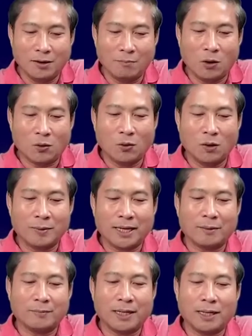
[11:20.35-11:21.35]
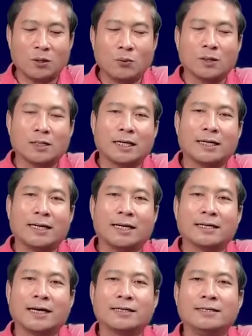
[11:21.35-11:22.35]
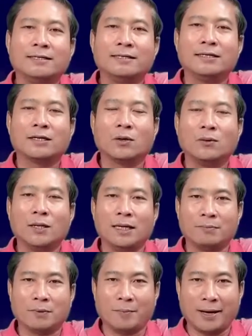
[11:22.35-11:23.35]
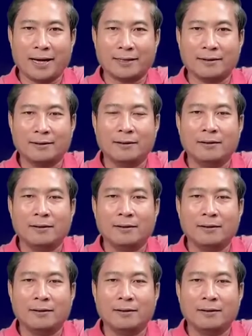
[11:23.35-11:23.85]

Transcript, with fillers: bọc cô mà nè nè cua tại đăng thà dương chỉ khui lịch vào màn